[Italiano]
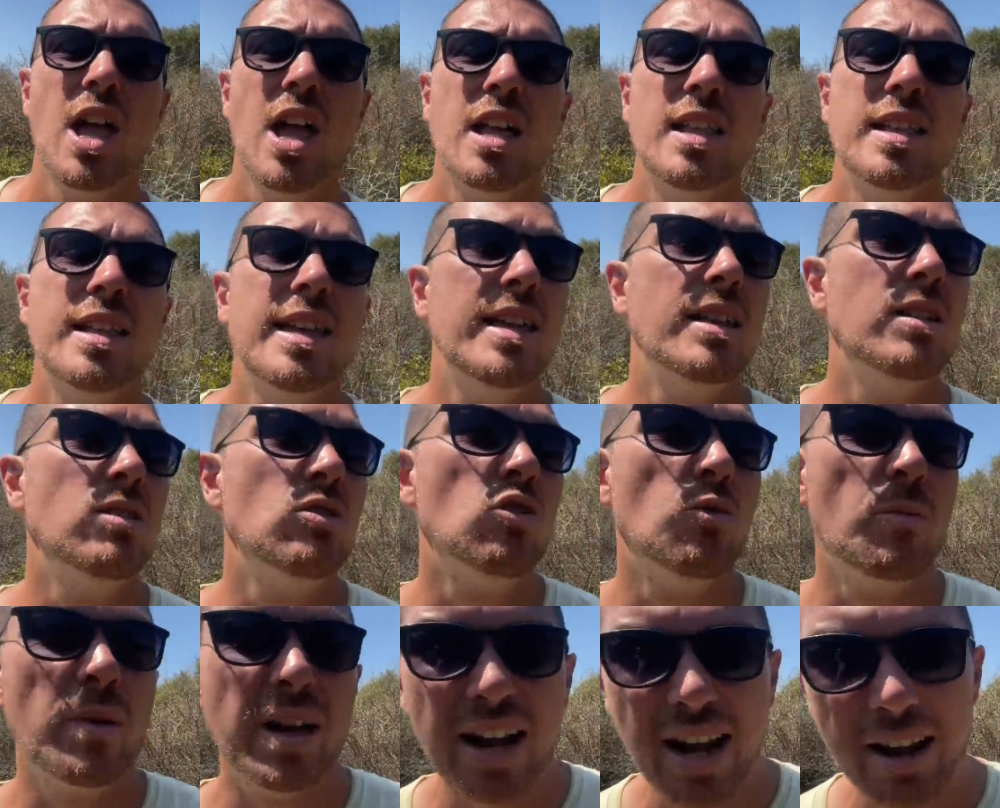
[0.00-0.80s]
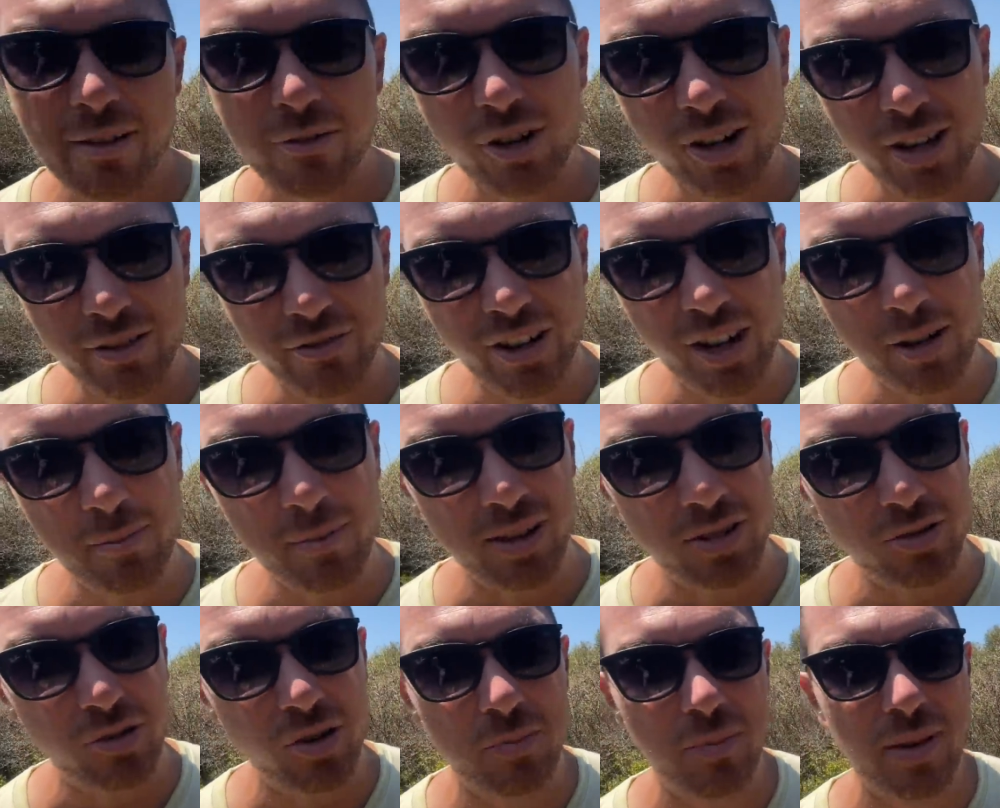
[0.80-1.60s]
gli innumerevoli film
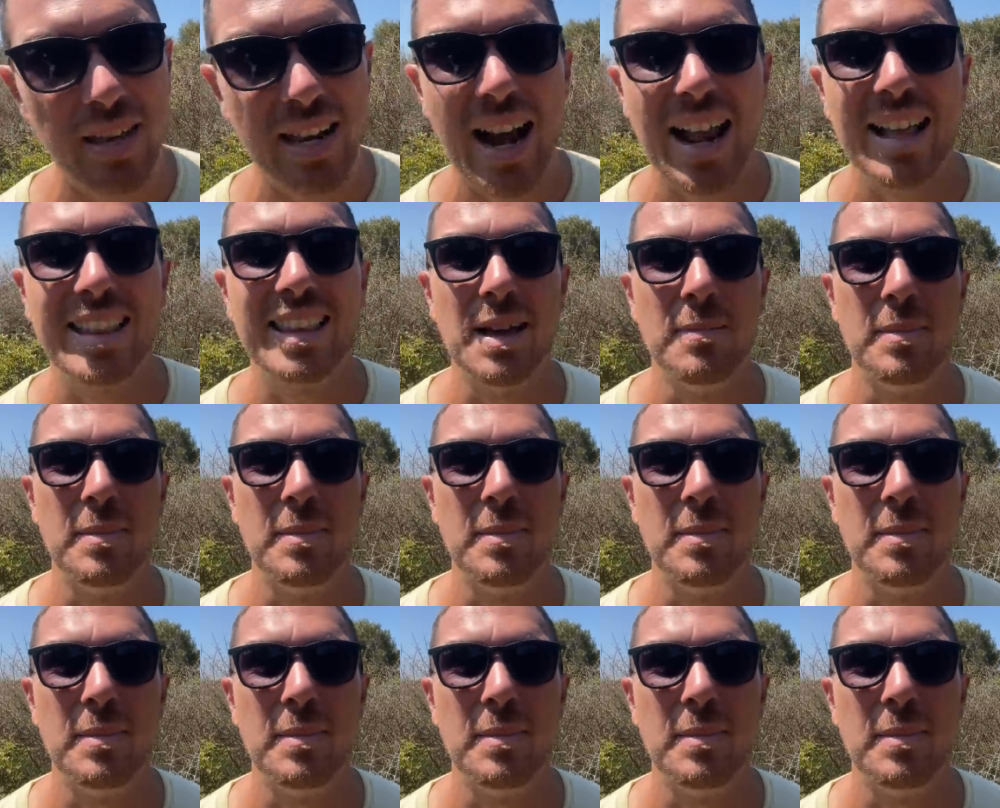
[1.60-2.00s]
sui pirati,